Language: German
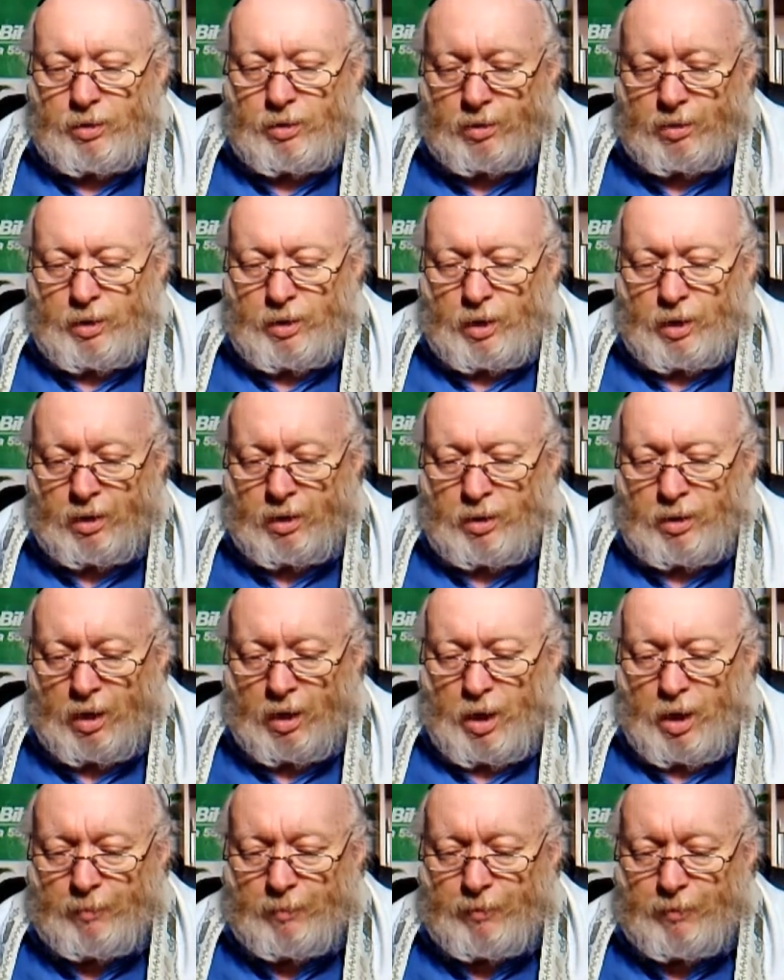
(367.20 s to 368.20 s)
dann
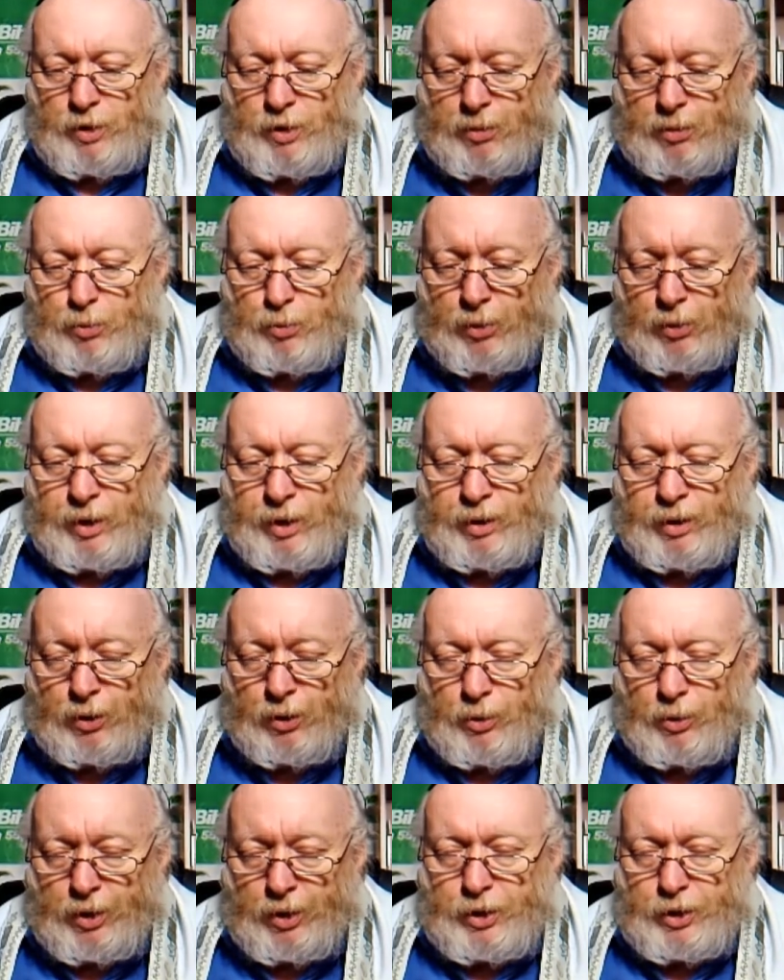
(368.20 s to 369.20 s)
haben wir uns wohl
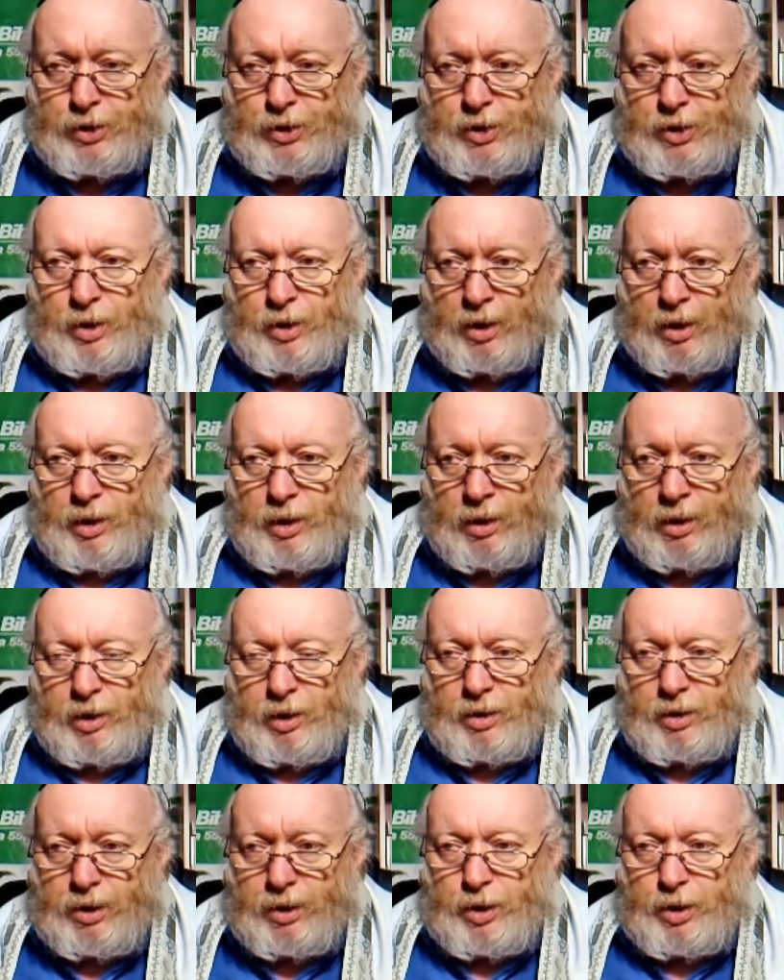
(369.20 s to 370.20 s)
getäuscht,
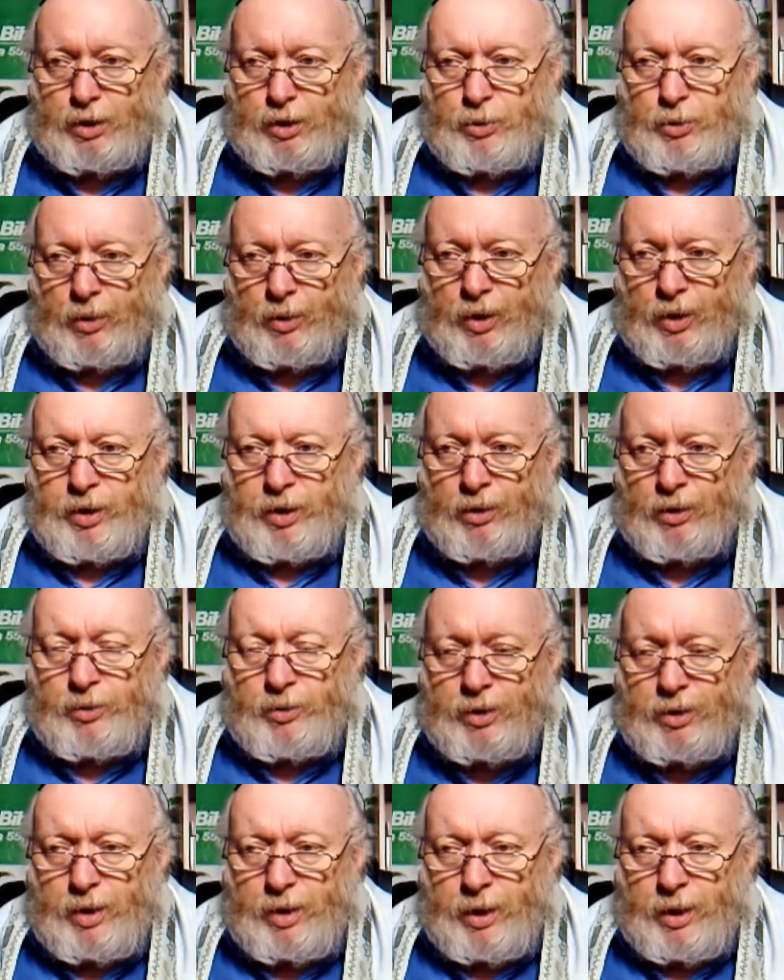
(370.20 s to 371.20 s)
dass Jeshua in
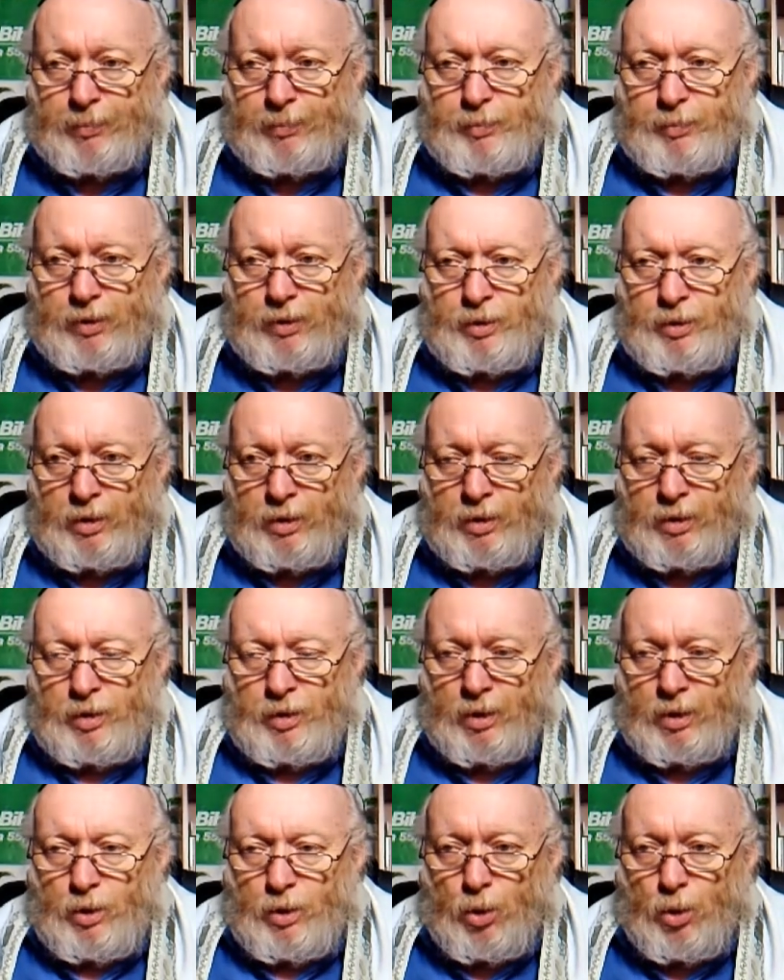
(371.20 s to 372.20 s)
uns lebt
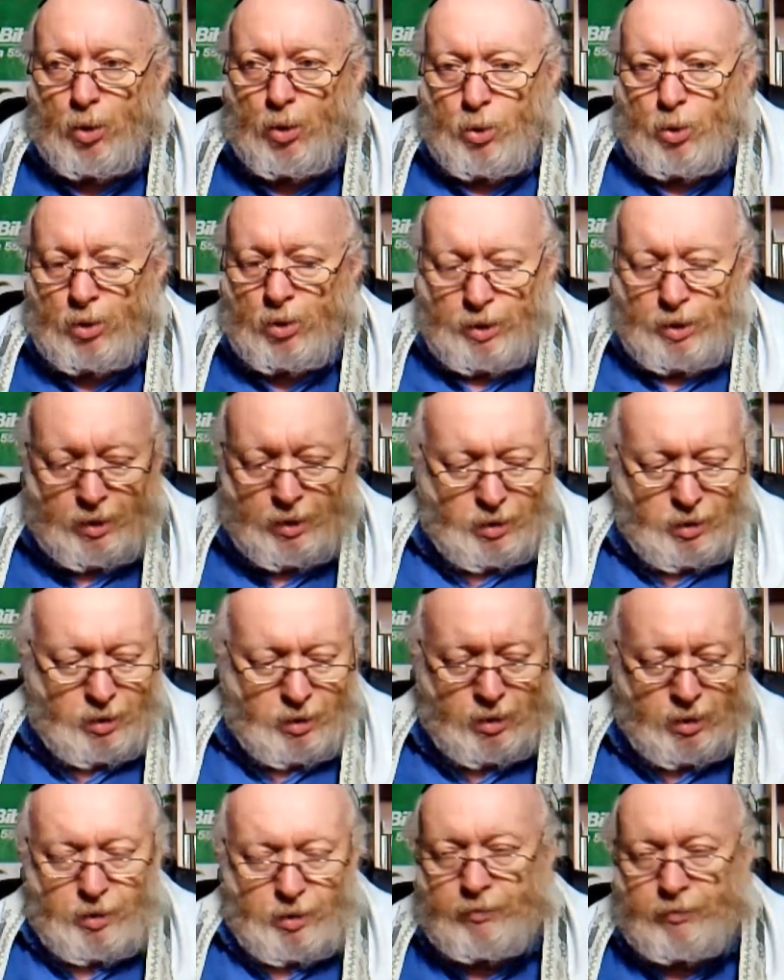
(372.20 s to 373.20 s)
oder
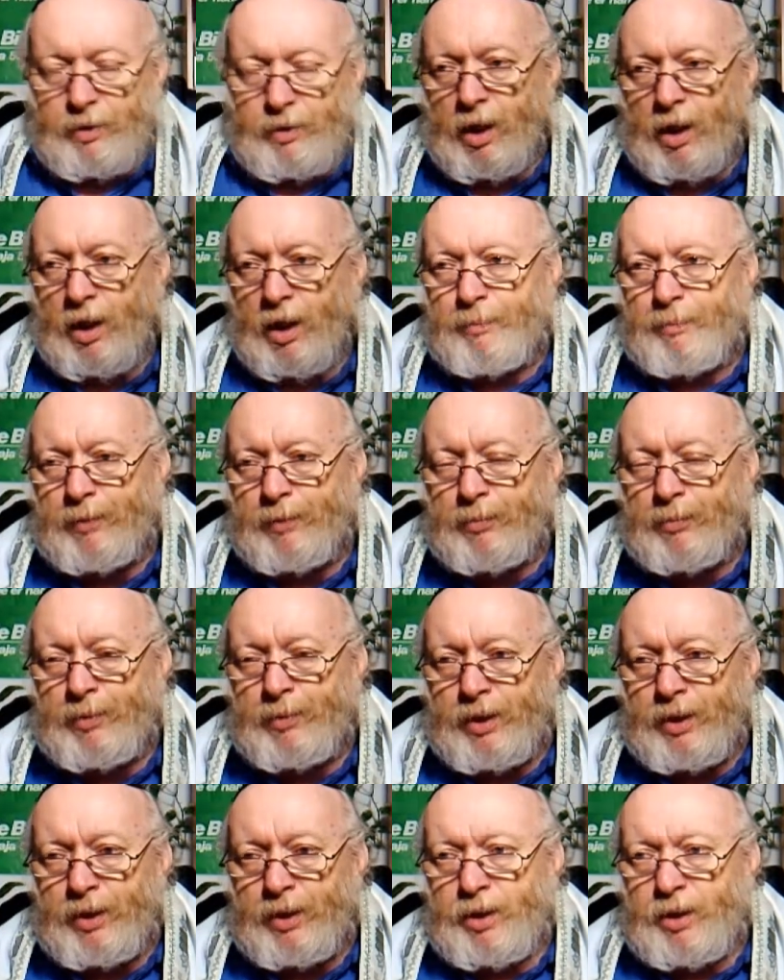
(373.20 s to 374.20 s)
wir haben ihm
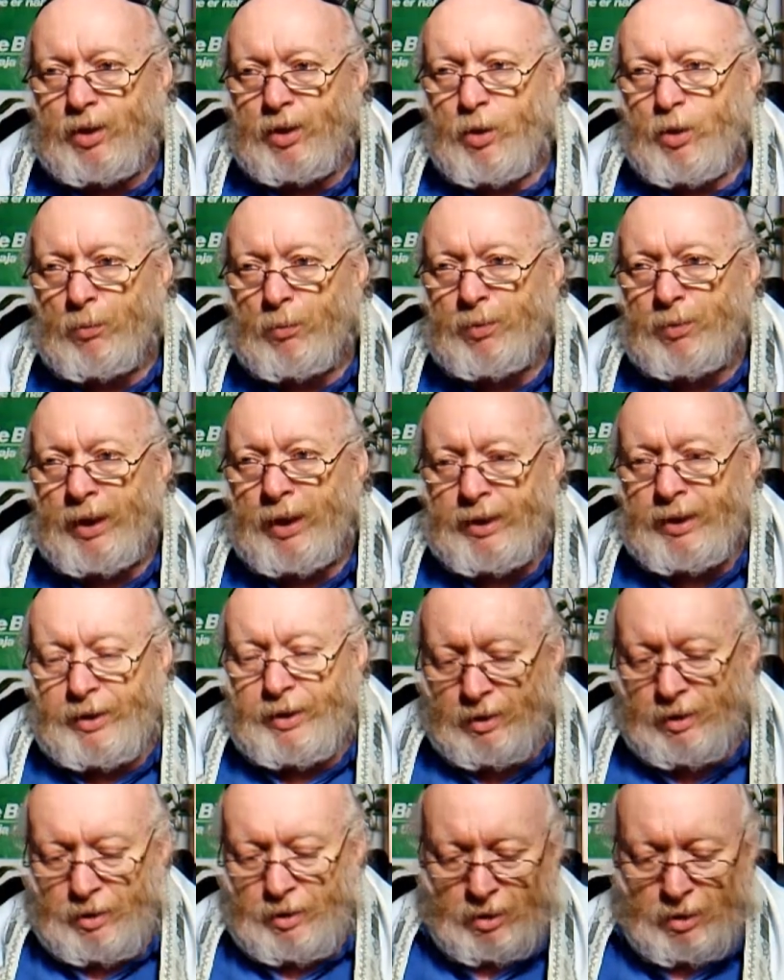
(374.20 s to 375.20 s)
nicht die
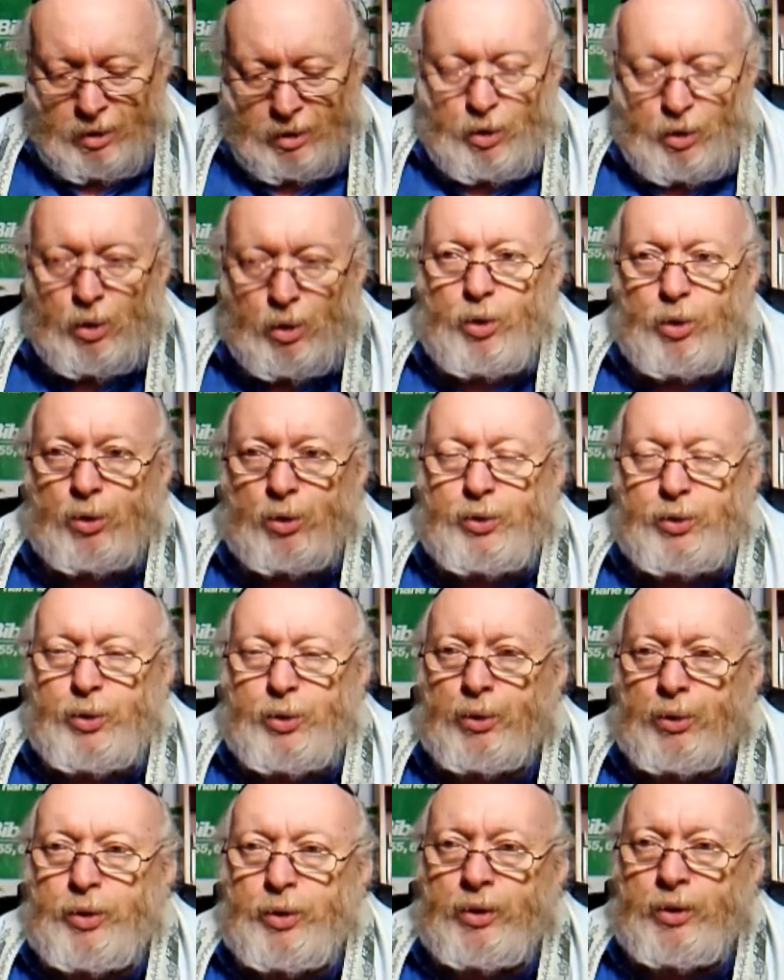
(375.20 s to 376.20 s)
komplette
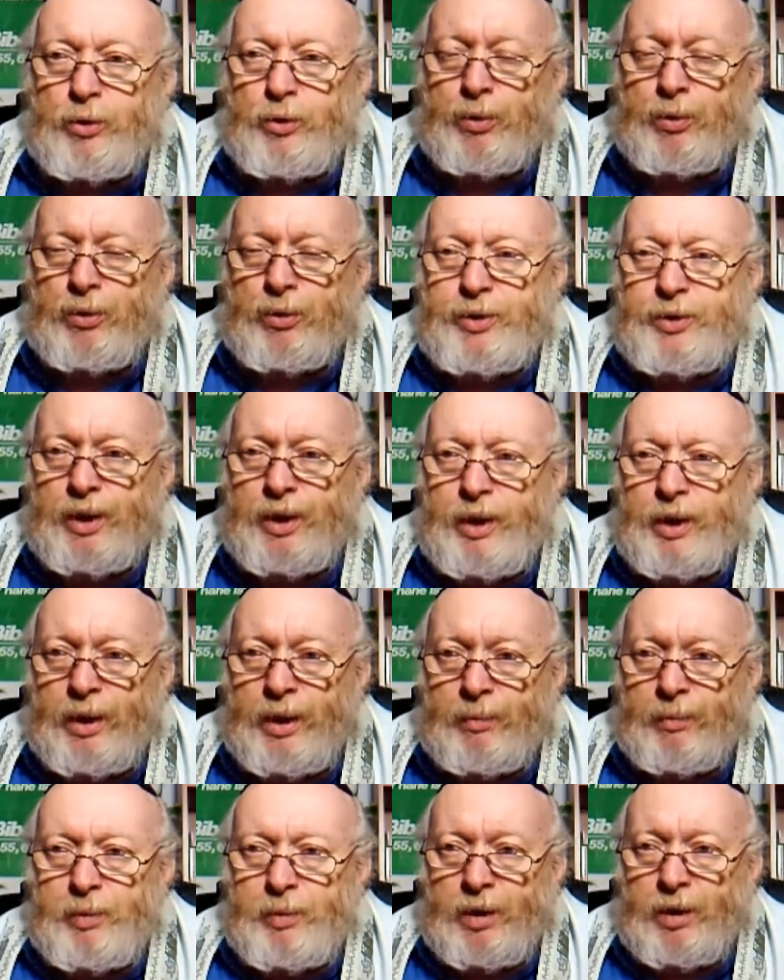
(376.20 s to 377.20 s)
Kontrolle über unser
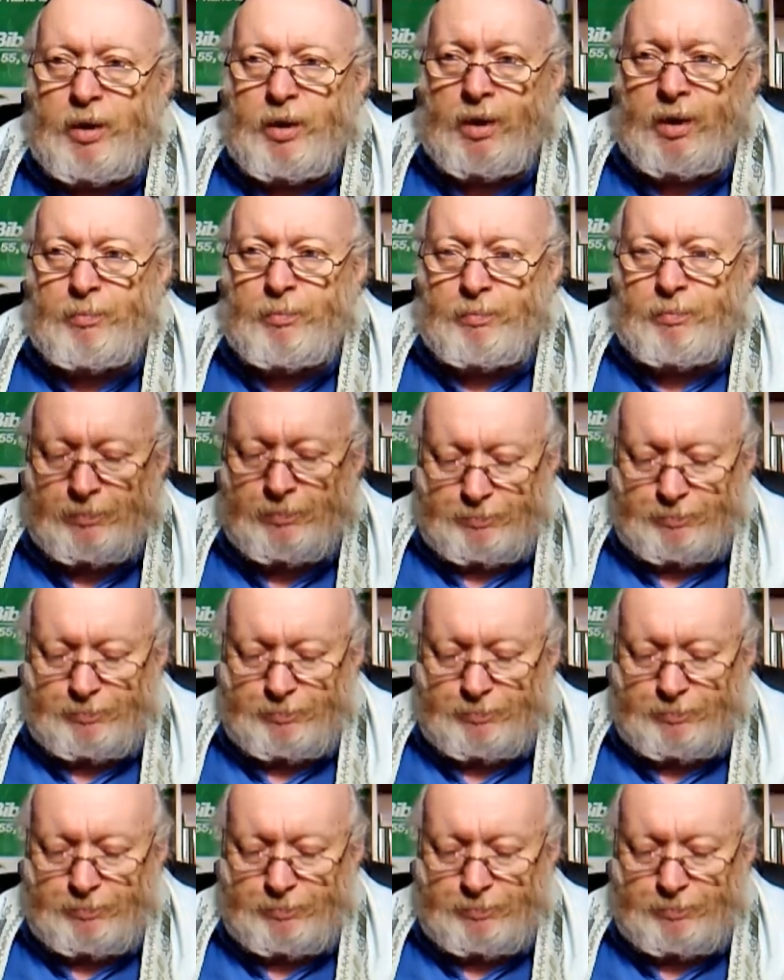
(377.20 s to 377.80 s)
Leben gegeben.